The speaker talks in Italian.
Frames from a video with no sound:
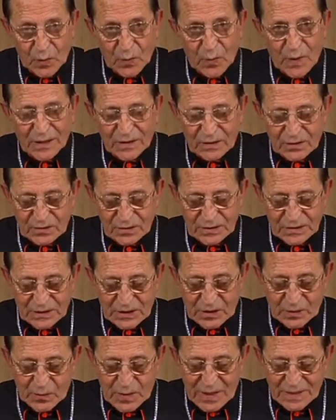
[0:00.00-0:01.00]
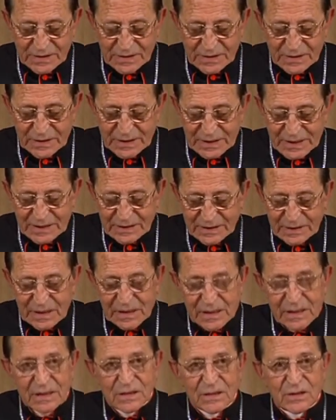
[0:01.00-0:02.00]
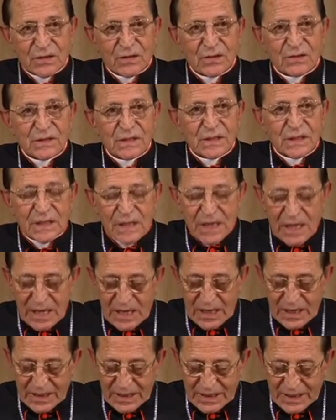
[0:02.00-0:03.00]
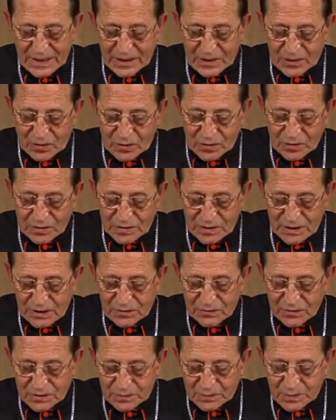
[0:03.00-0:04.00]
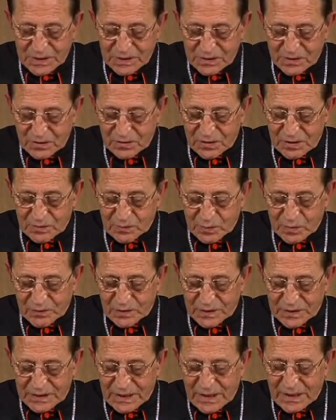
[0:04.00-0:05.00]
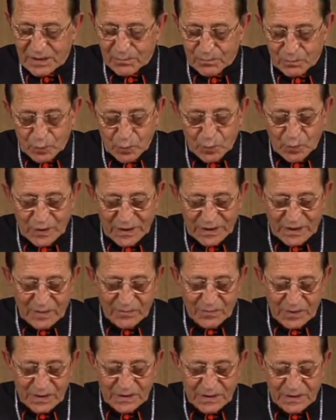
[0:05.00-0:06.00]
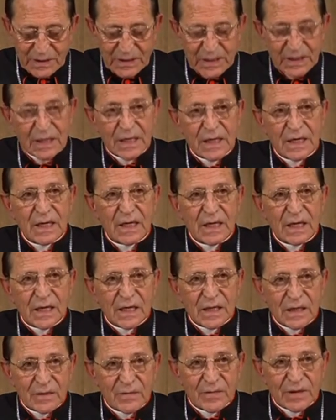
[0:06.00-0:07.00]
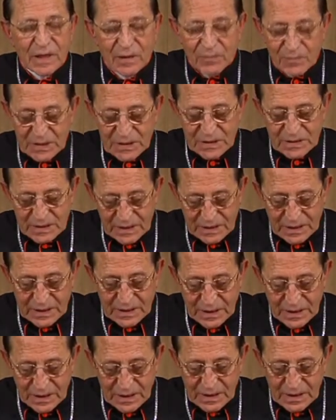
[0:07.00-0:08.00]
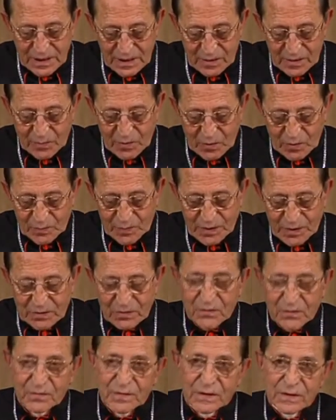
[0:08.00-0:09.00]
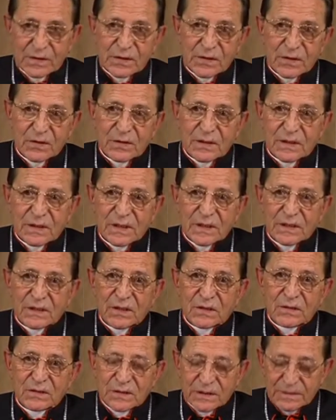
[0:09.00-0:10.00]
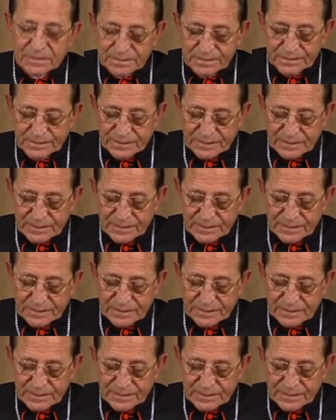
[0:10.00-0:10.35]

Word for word: quanto i seguaci di altre religioni incontrano spesso nel professare pubblicamente e liberamente le proprie convinzioni religiose.